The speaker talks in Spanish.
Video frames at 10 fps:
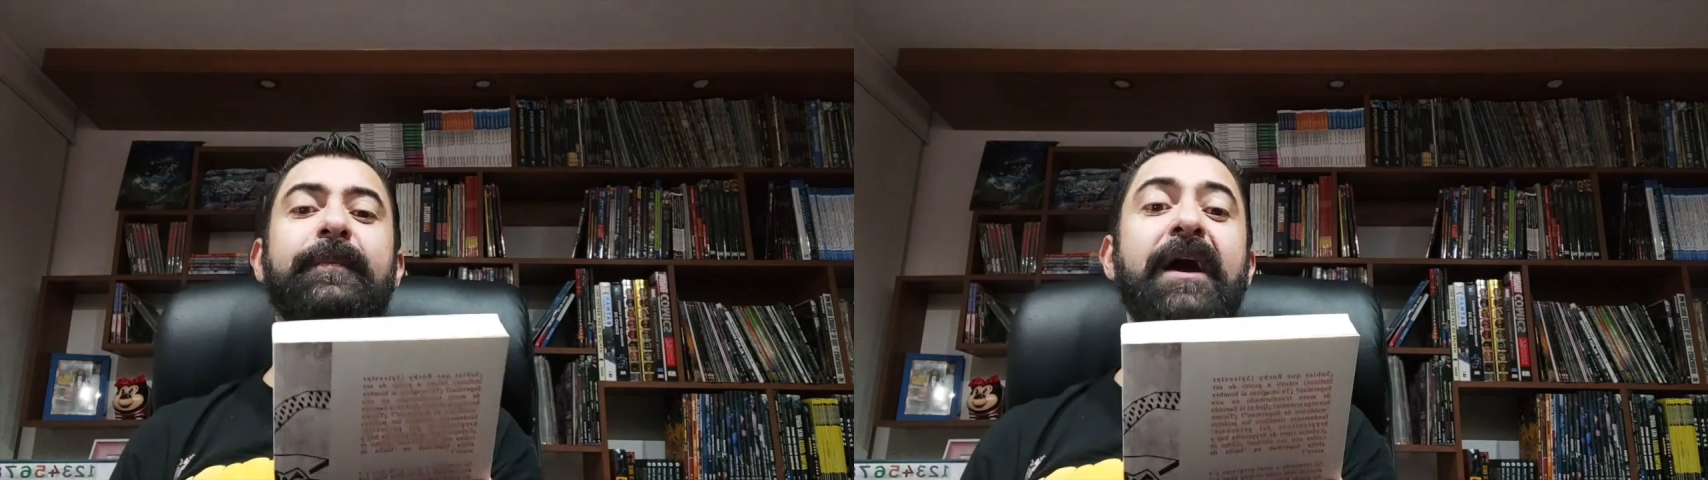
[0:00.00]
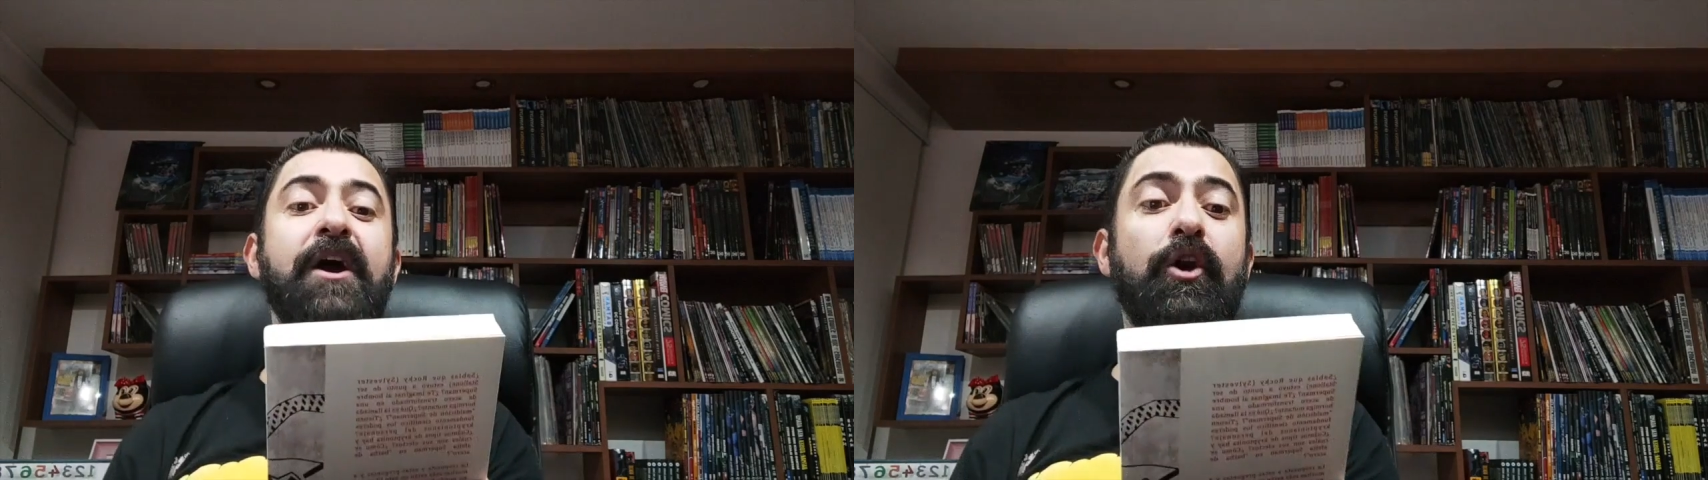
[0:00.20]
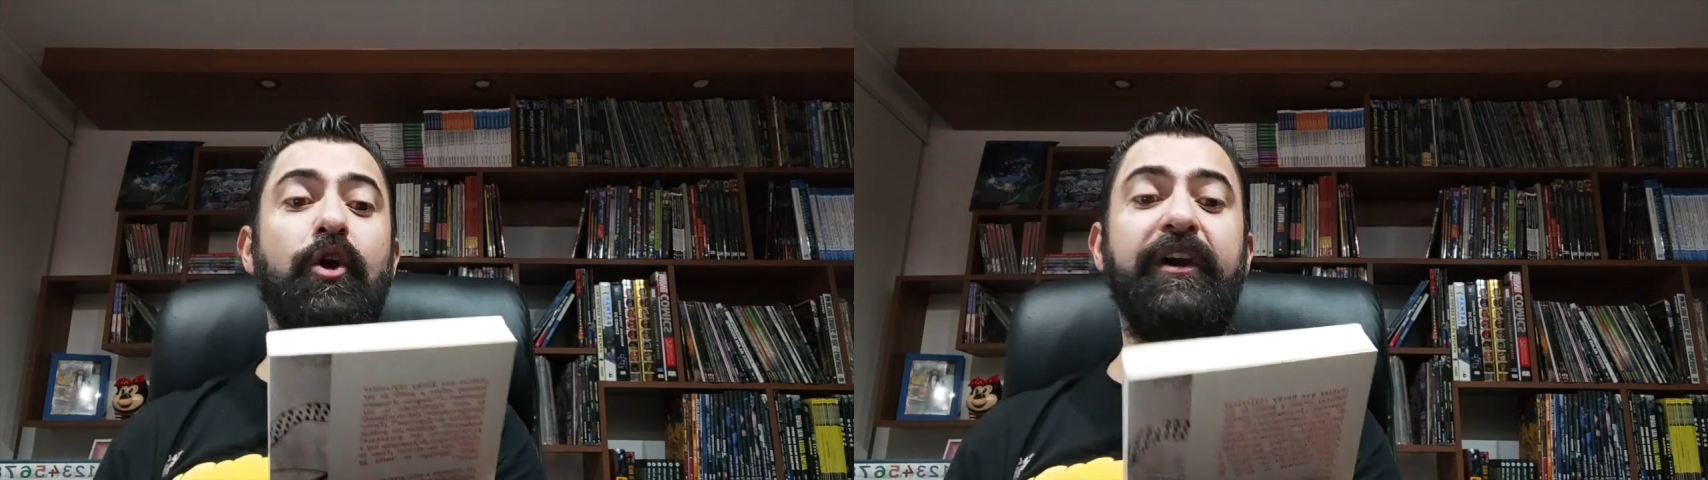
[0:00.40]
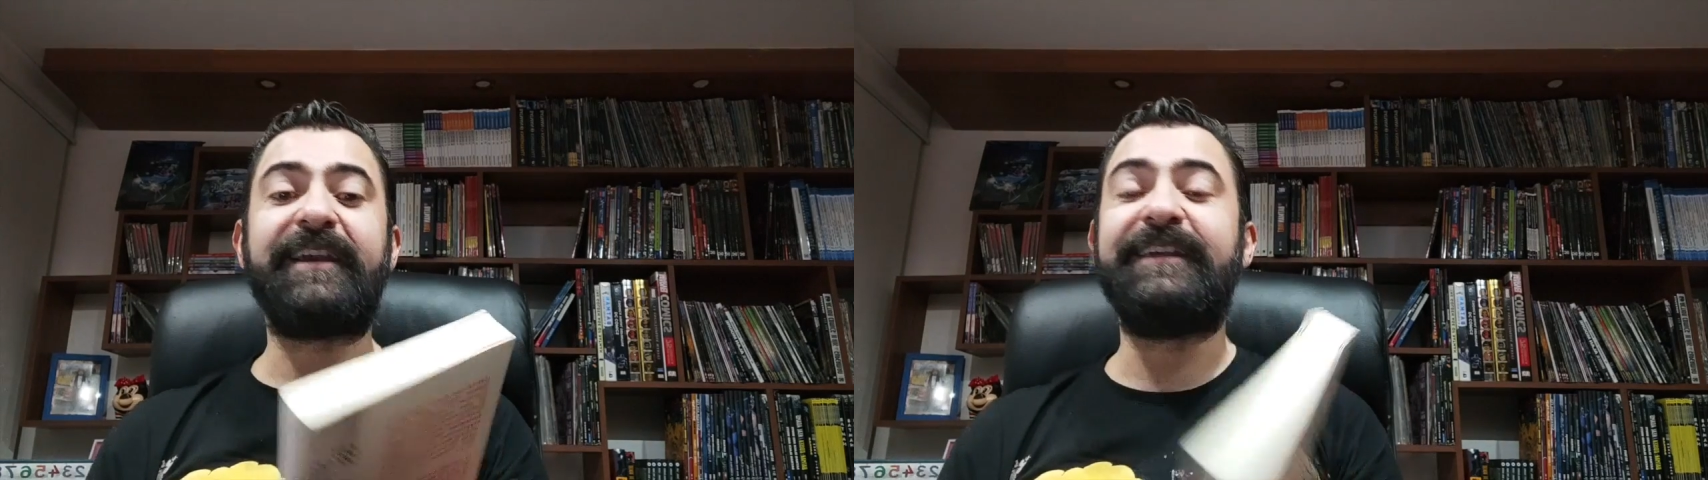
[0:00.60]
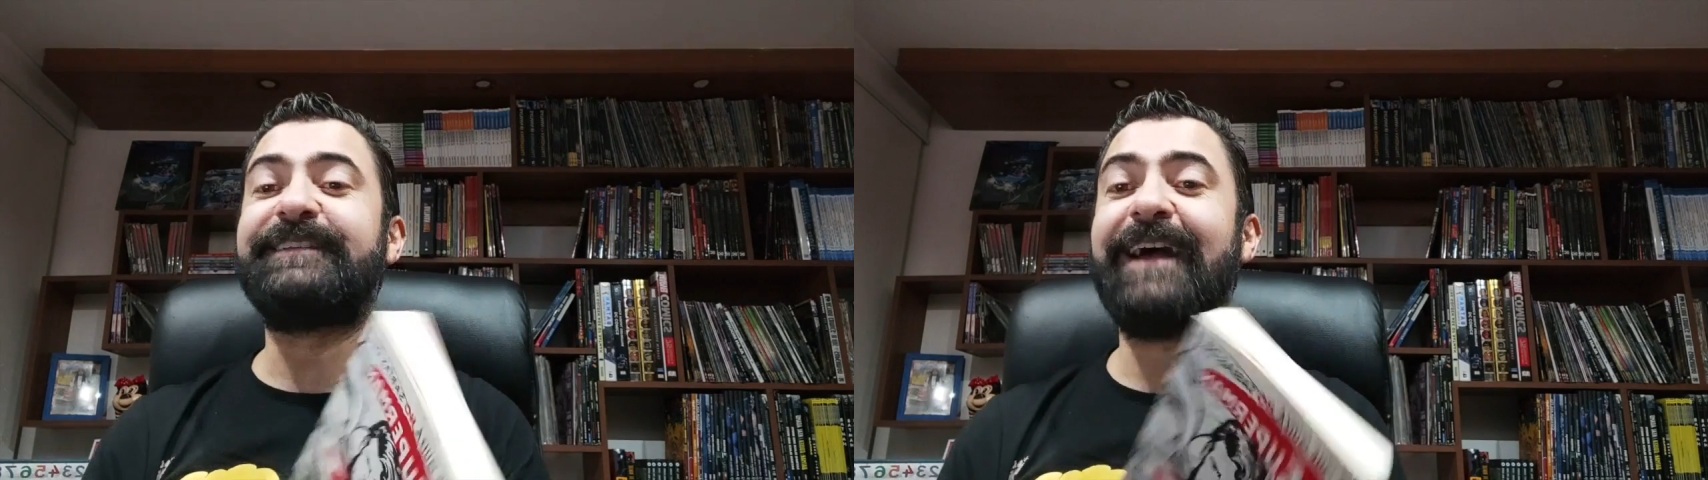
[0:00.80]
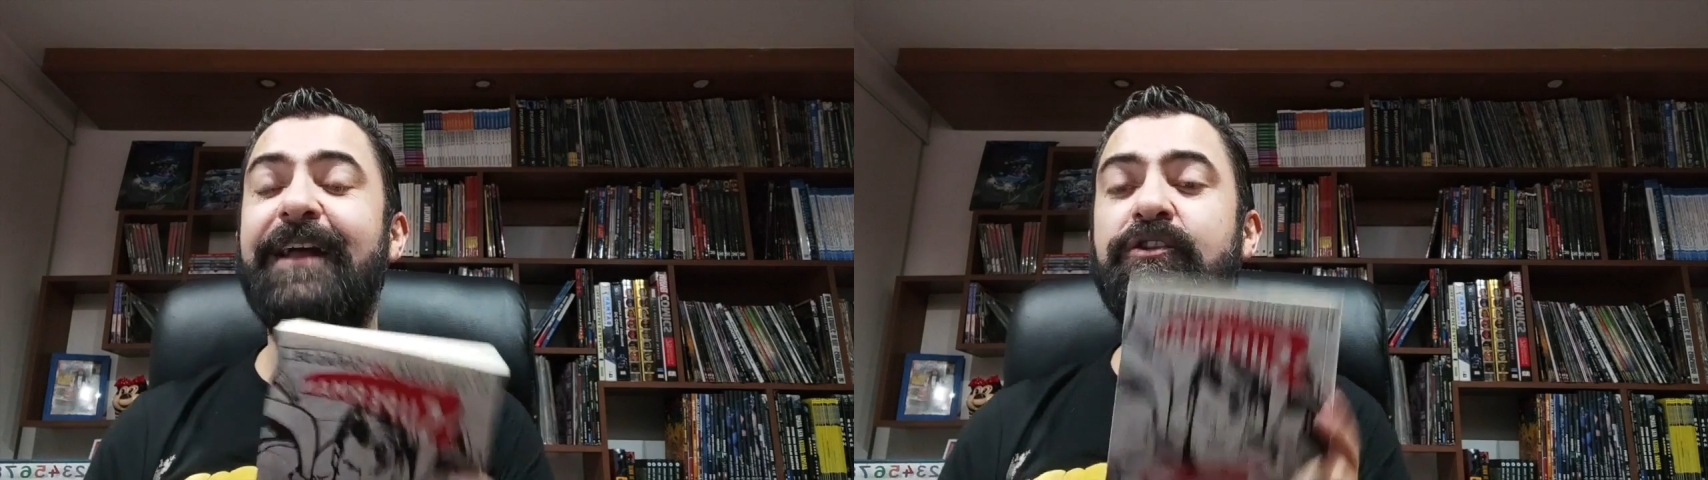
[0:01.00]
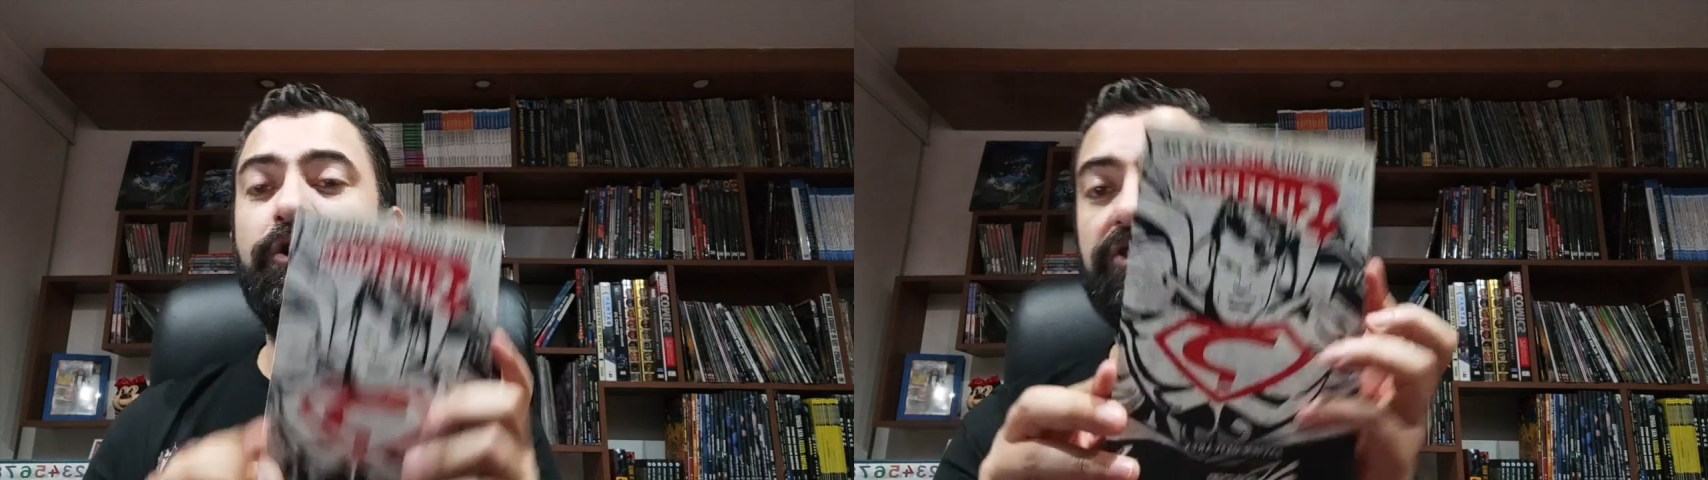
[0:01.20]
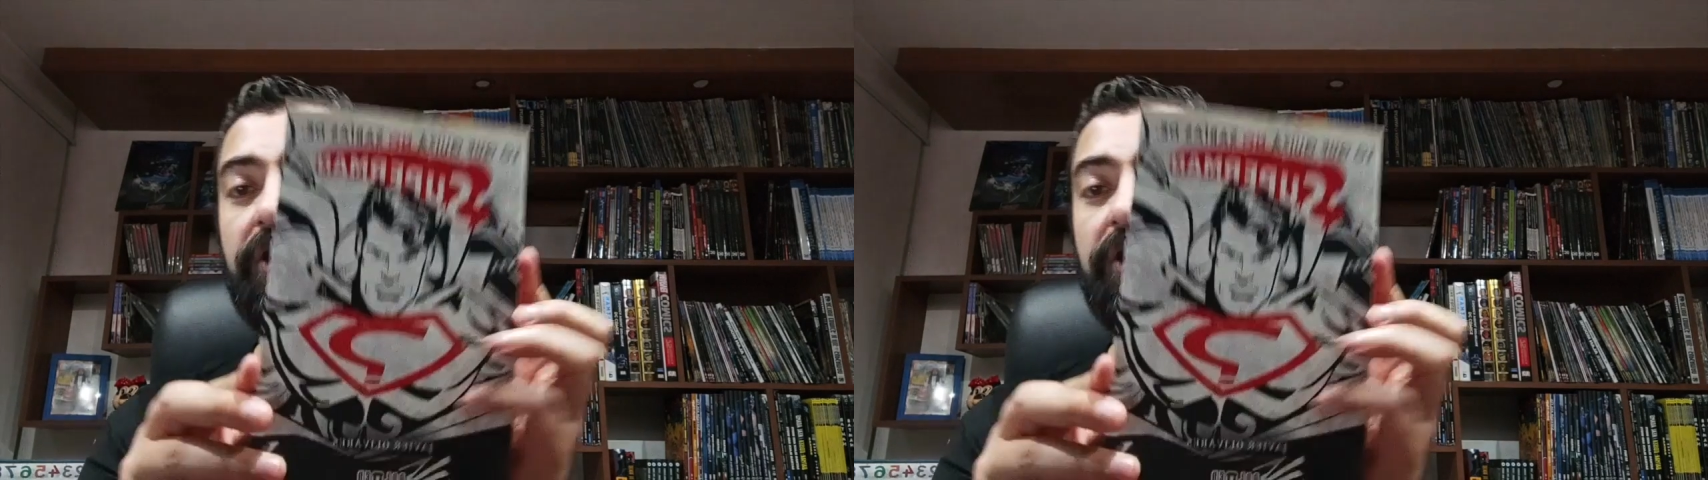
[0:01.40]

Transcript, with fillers: llama Lo que que quizá no